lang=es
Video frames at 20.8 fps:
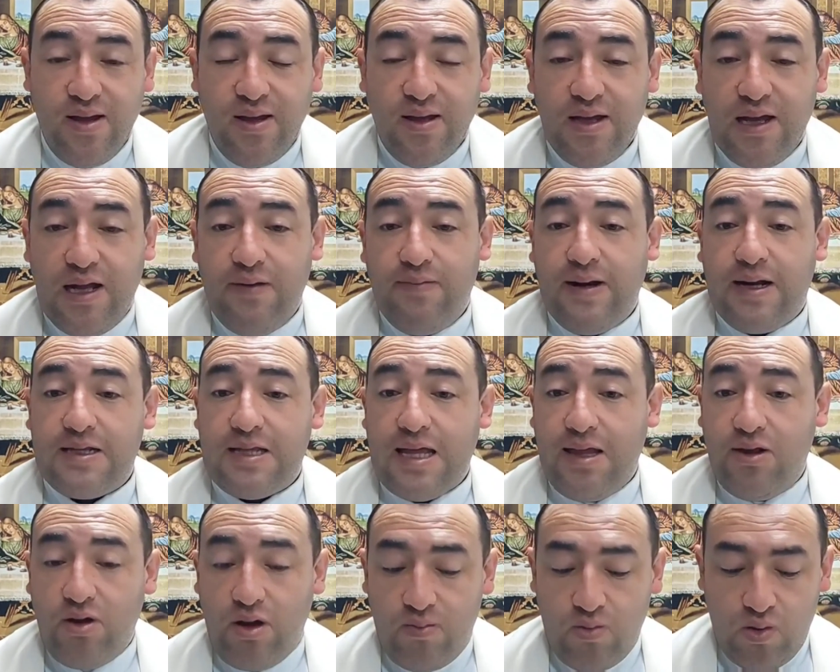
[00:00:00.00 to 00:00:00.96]
El
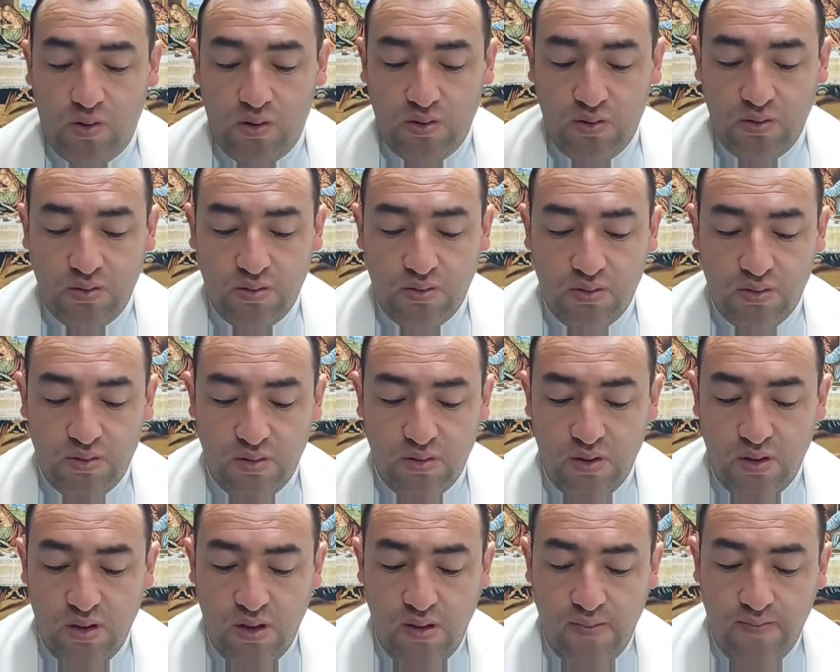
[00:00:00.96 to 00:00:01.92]
verdadero amor
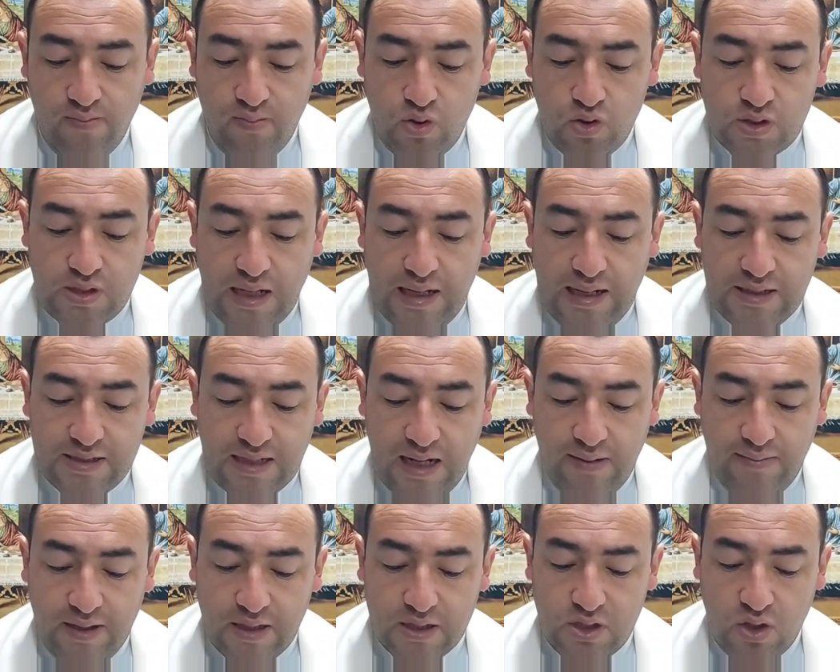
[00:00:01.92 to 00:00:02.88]
busca la
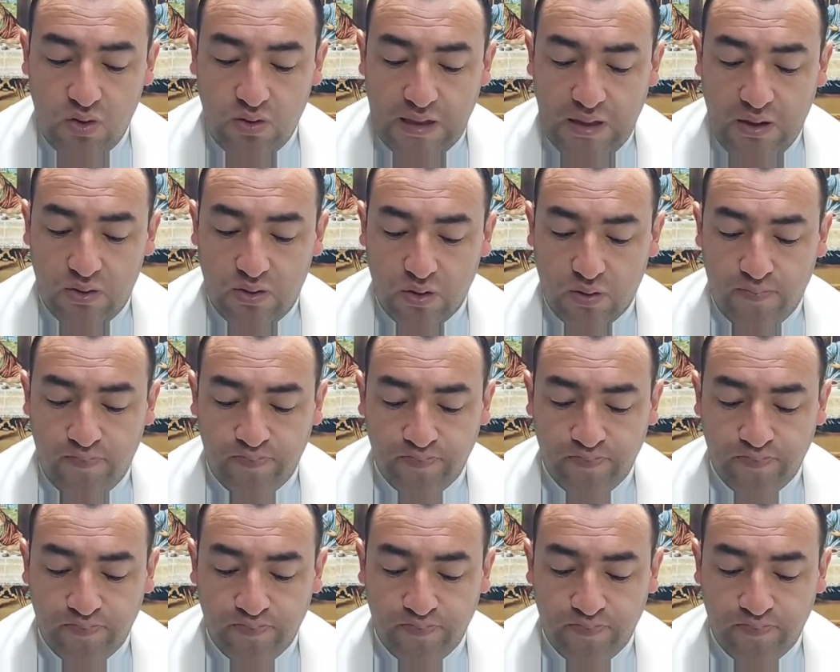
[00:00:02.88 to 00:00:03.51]
salvación del otro.